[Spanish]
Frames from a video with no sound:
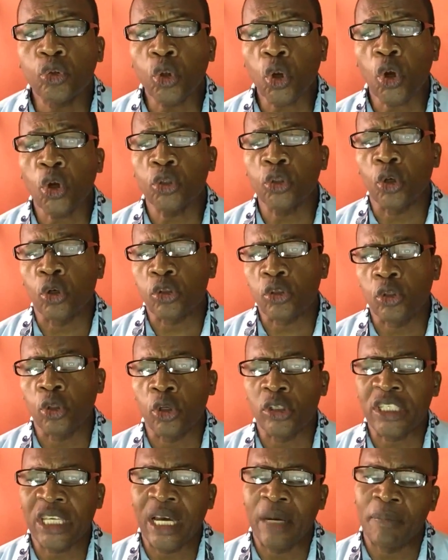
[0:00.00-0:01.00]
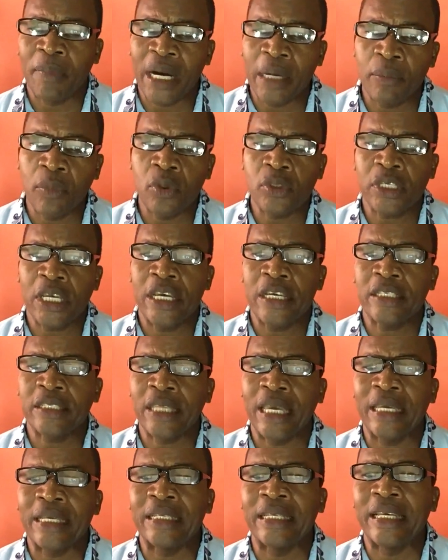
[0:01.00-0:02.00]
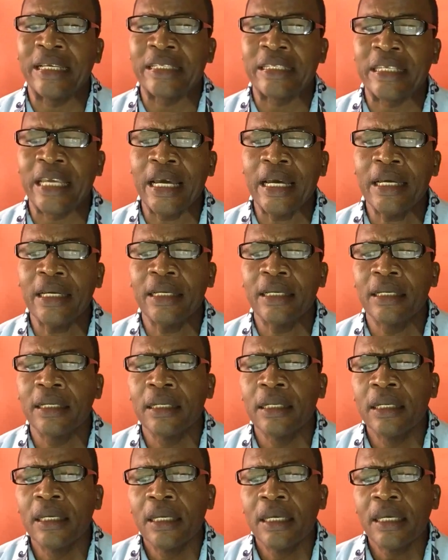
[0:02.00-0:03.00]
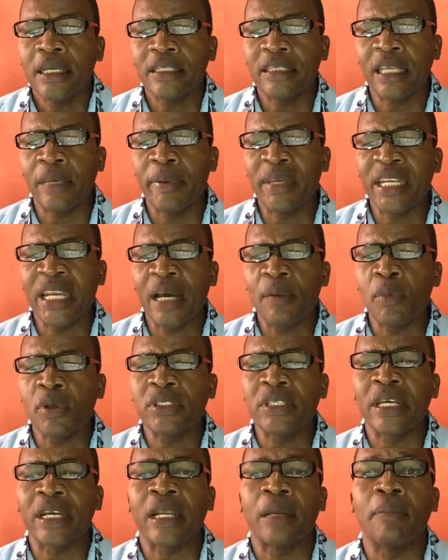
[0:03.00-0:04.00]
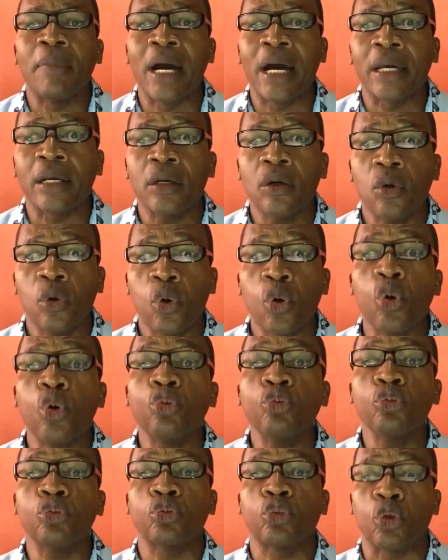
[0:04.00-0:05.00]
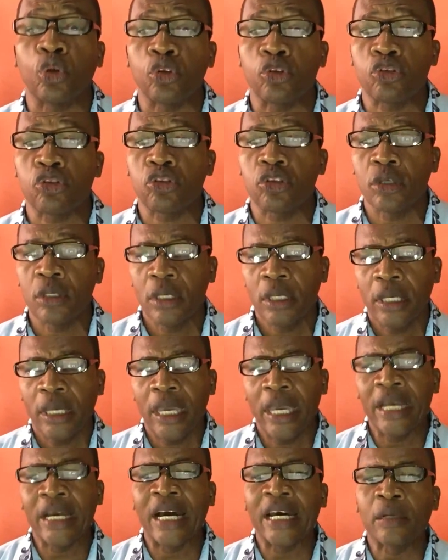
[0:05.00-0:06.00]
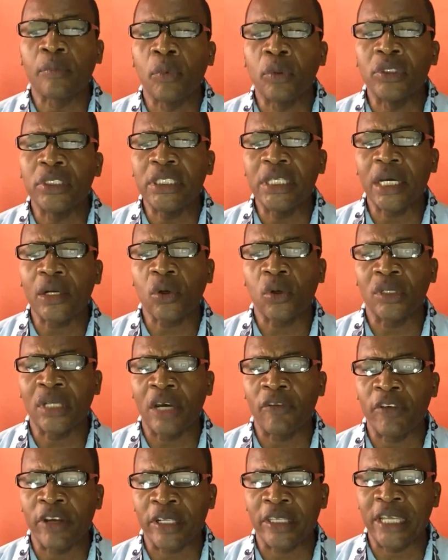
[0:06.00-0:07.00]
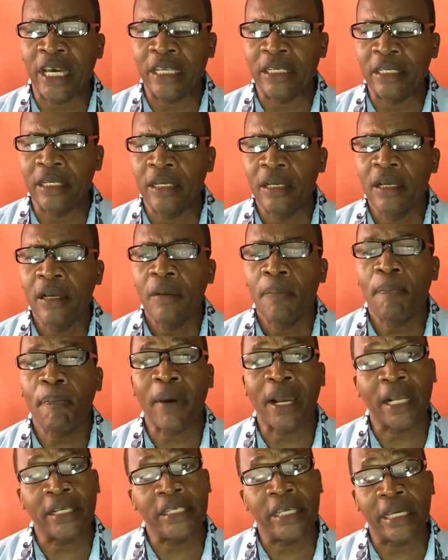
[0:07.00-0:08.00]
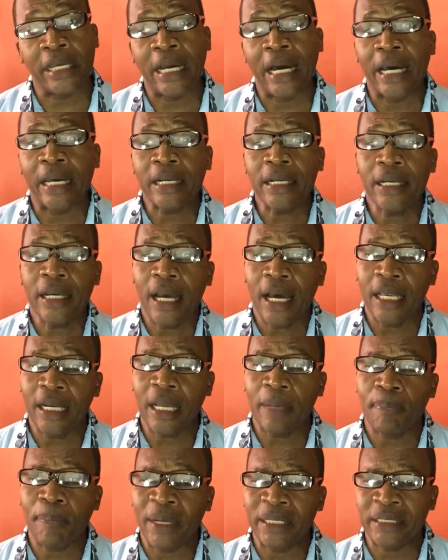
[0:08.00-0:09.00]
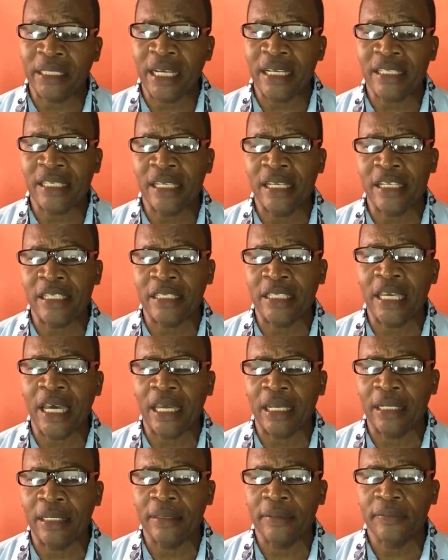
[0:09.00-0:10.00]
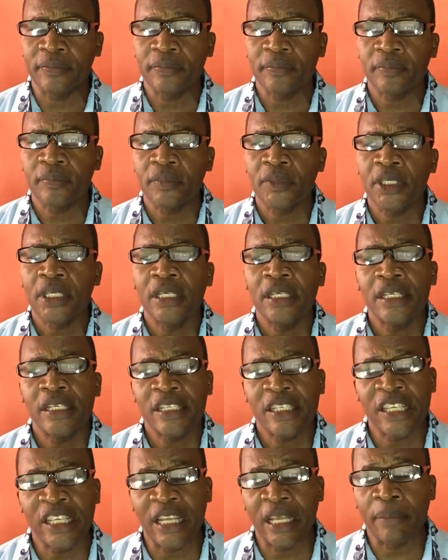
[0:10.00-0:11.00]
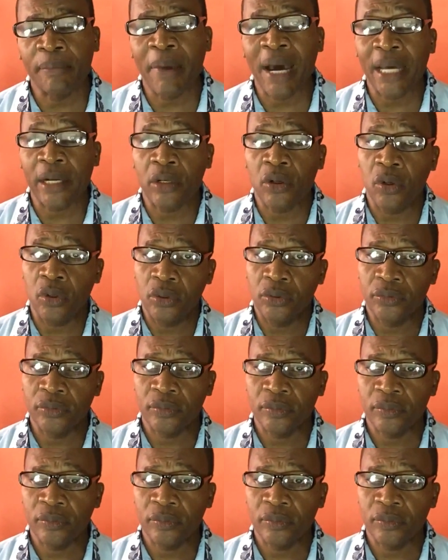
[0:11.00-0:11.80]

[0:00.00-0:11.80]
Todos los que amamos esta iglesia deberíamos de remar juntos en armonía con la verdad para llegar a la patria celestial. Sin embargo,